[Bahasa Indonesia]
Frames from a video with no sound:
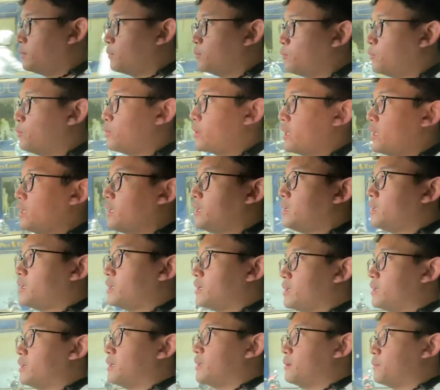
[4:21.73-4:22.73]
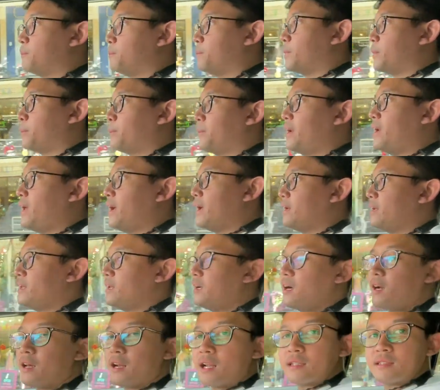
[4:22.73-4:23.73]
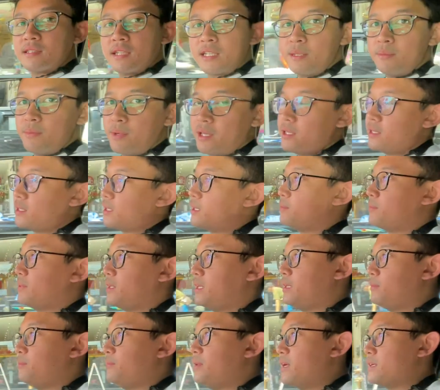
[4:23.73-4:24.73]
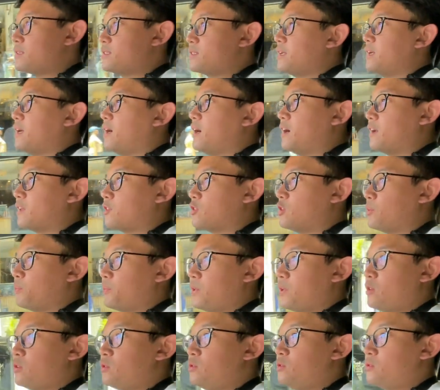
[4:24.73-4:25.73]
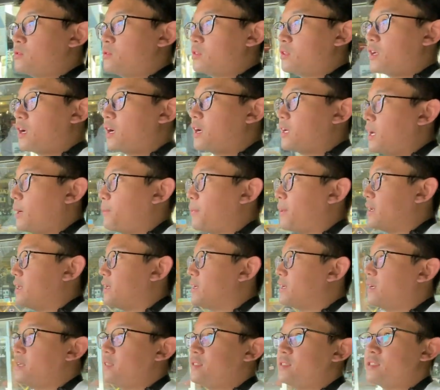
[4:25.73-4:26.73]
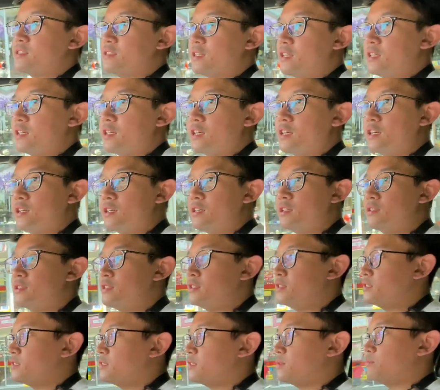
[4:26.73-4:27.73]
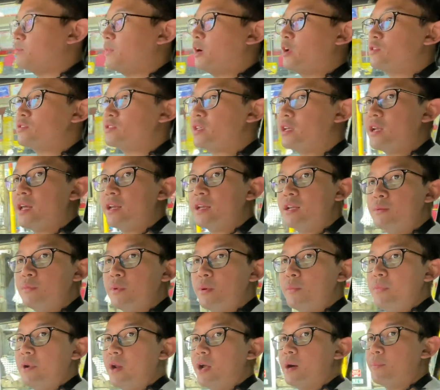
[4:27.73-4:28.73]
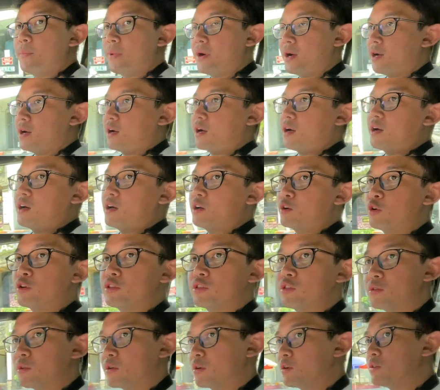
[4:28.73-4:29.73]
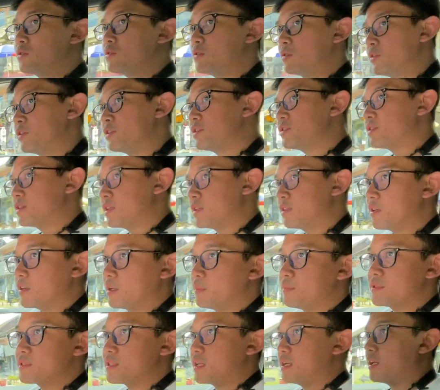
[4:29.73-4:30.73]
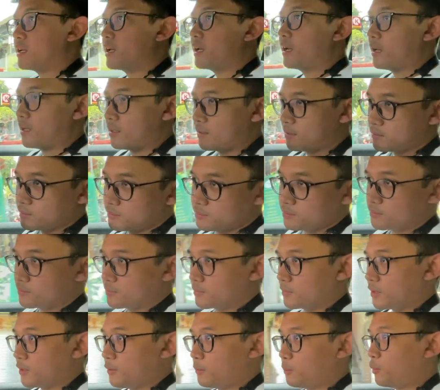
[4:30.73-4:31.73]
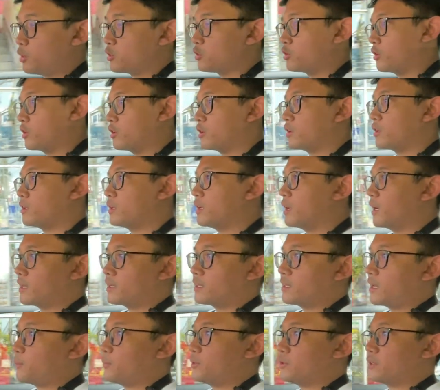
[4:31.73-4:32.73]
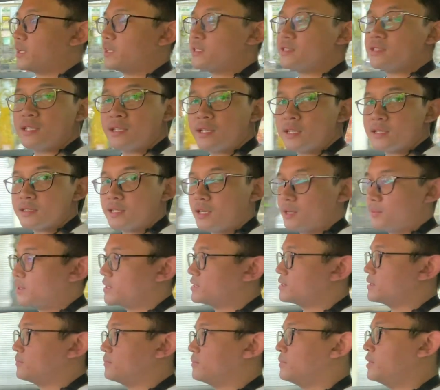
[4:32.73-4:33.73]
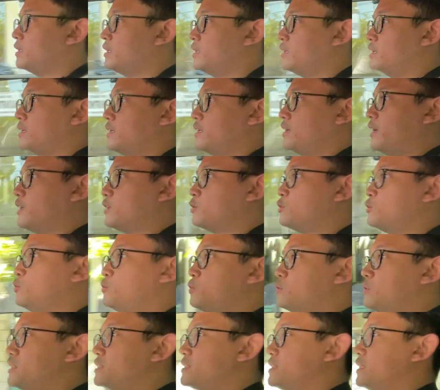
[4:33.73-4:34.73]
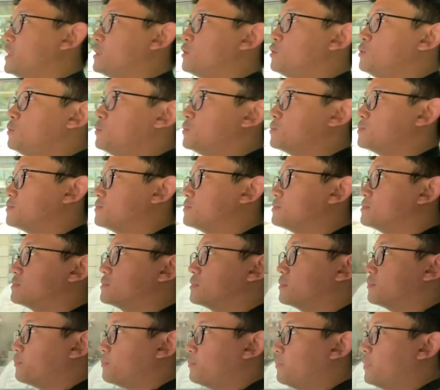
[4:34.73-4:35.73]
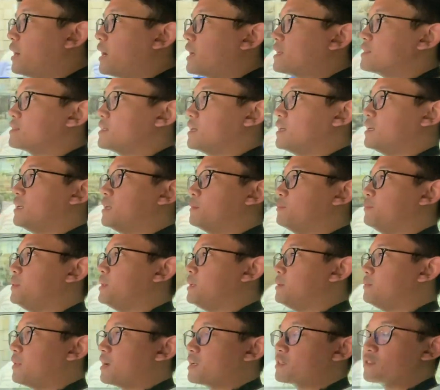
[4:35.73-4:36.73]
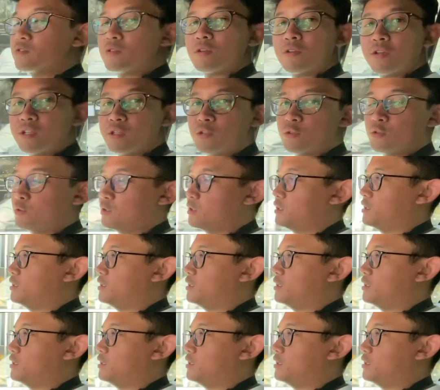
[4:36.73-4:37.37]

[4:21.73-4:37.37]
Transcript: mungkin perbedaan yang kerasa dibandingkan mini biasa yang hardtop itu kekedapannya guys uh, barusan ada beberapa road road noise gitu ya misalnya kayak motor dengan kapot racing dan segala macam itu di sini tuh berasa lebih masuk gitu